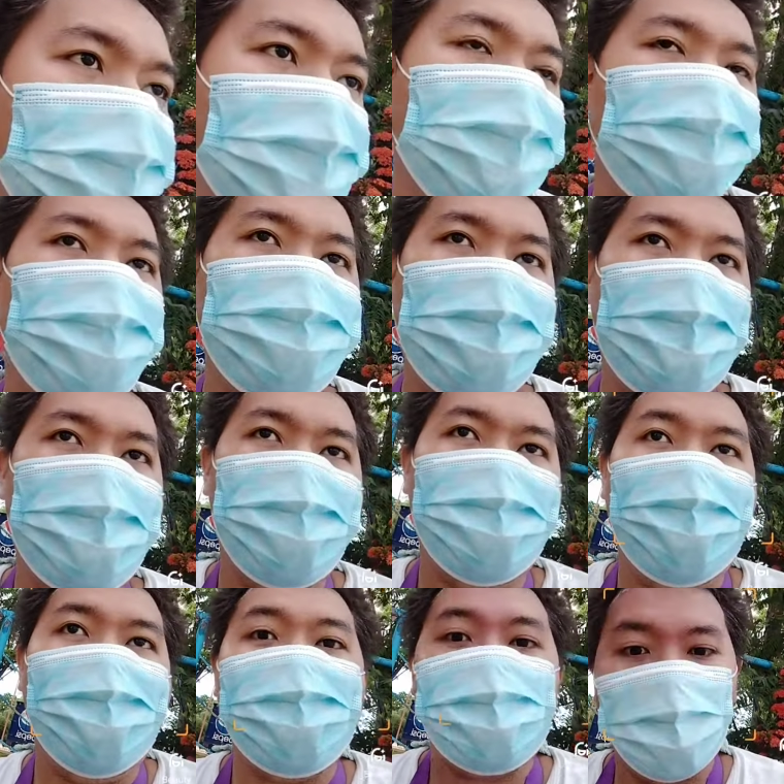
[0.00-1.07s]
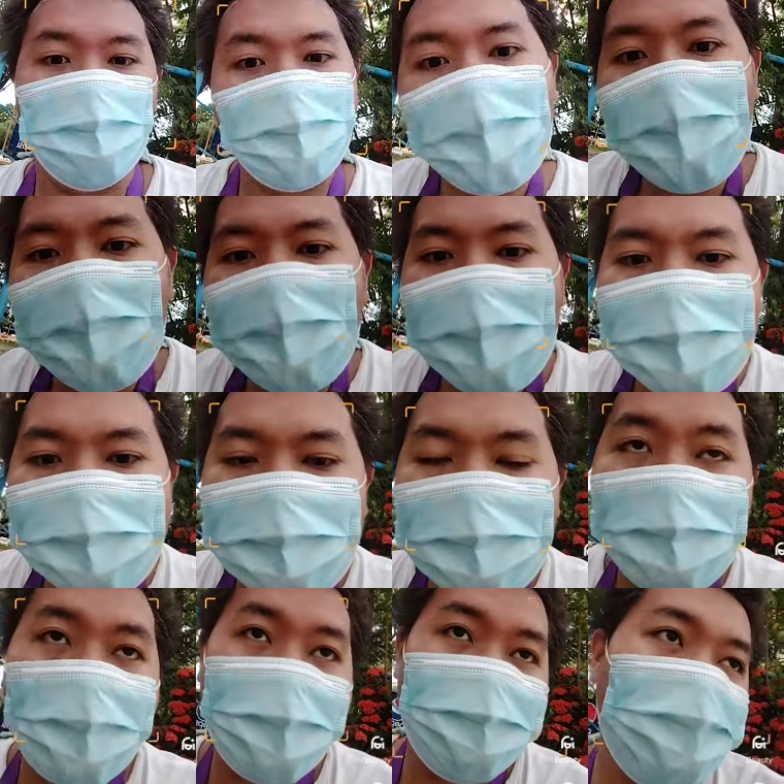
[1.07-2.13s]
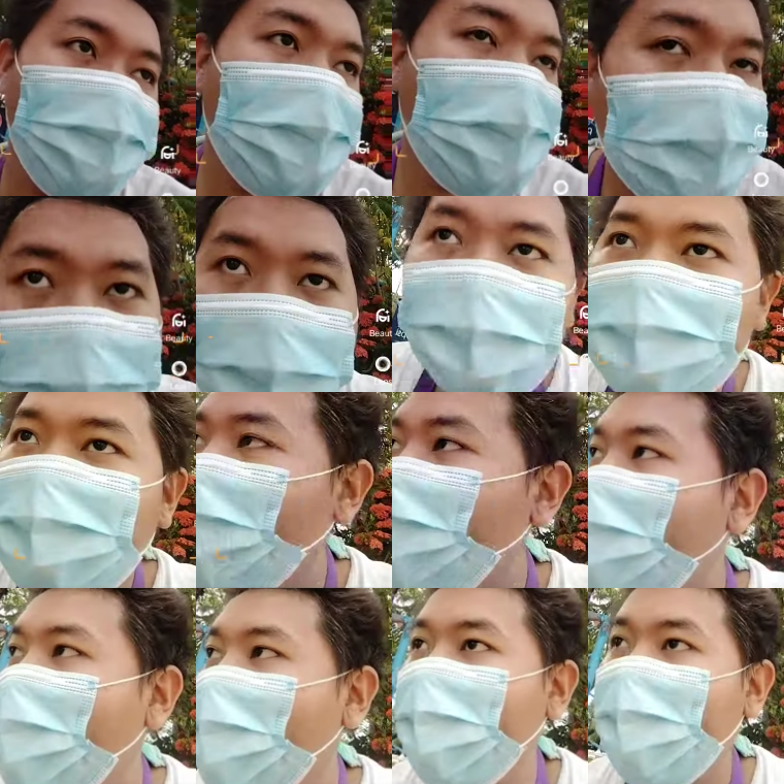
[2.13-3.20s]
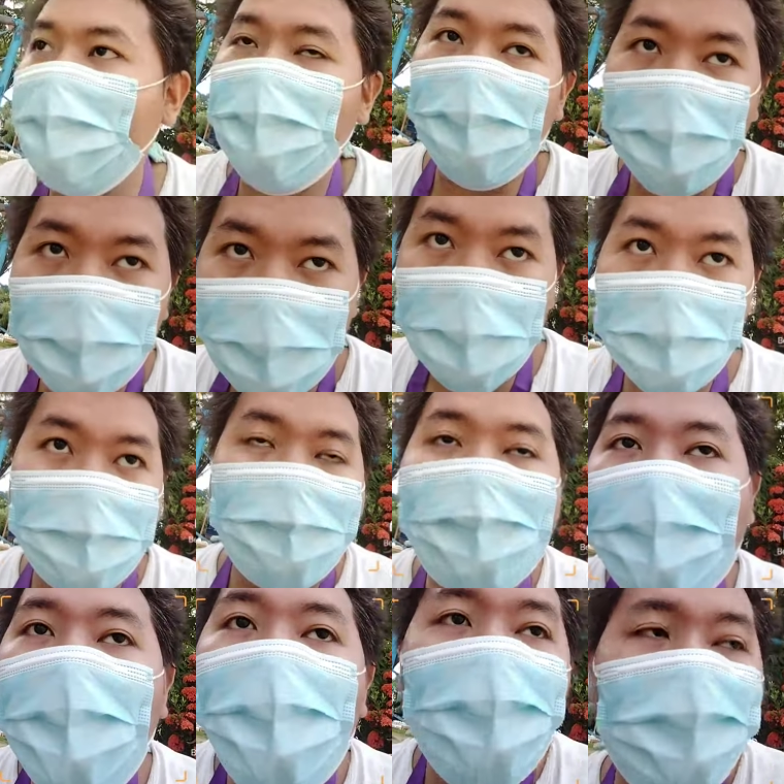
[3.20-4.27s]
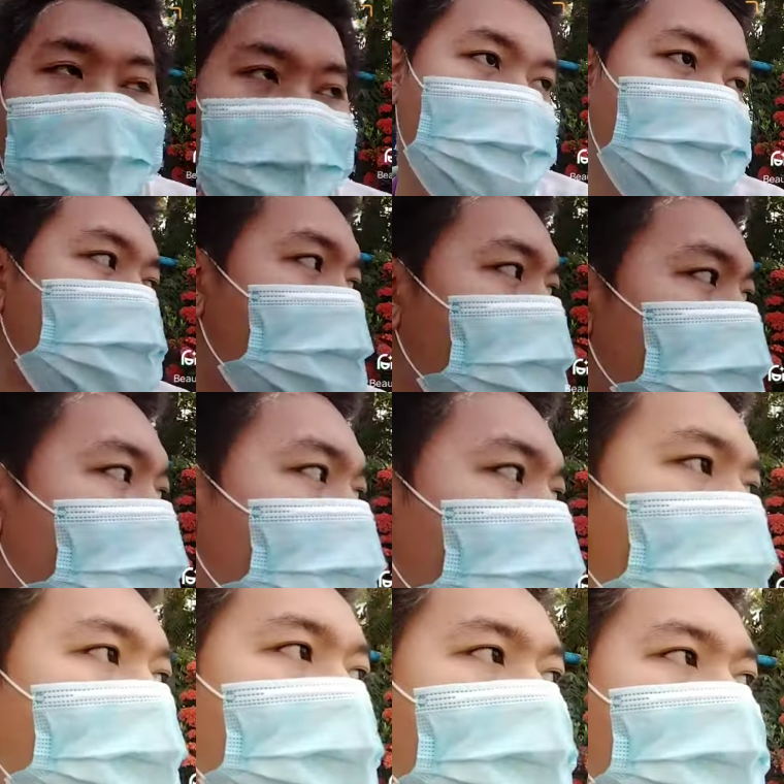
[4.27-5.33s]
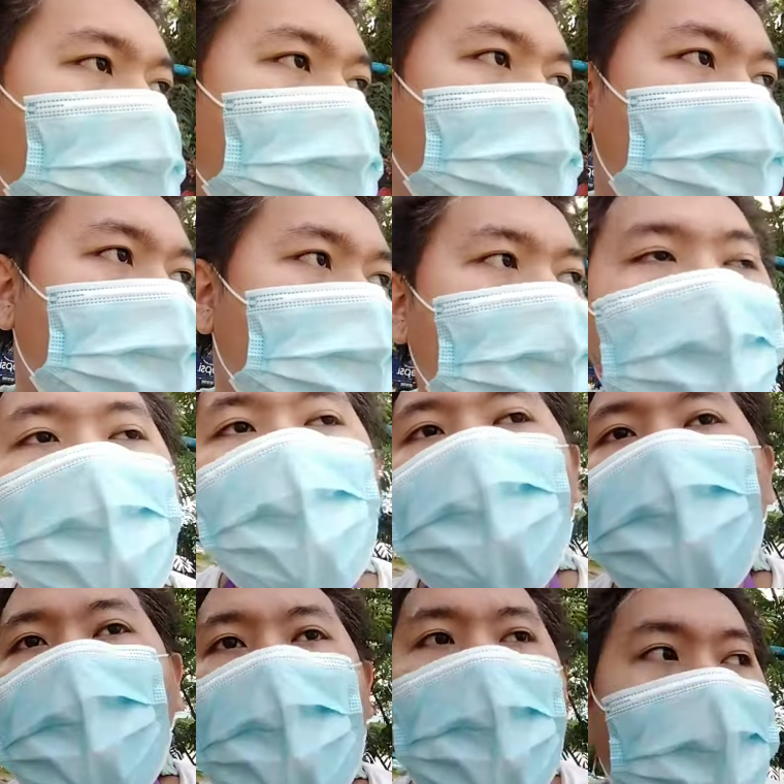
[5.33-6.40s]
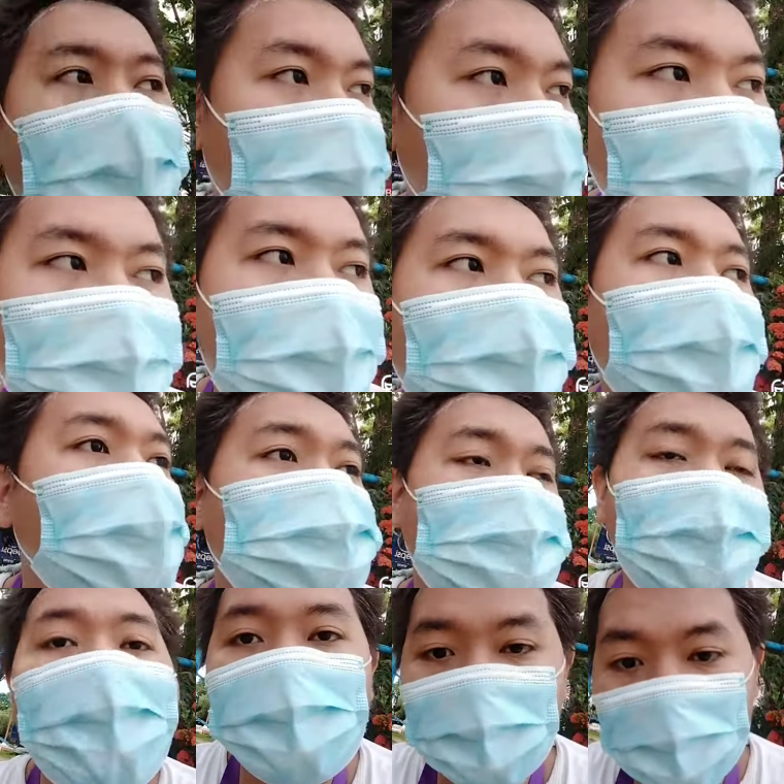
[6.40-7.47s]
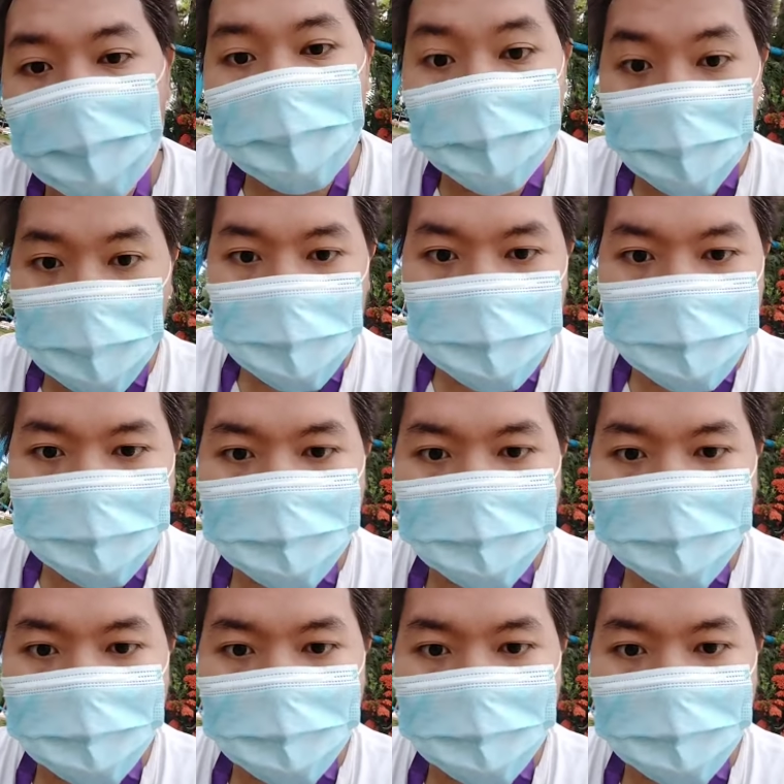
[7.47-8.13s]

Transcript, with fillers: Onya, mga itsuraan mga lamion ug mga nawong lawas sa ako wala na wala na ako sa na-achieve karon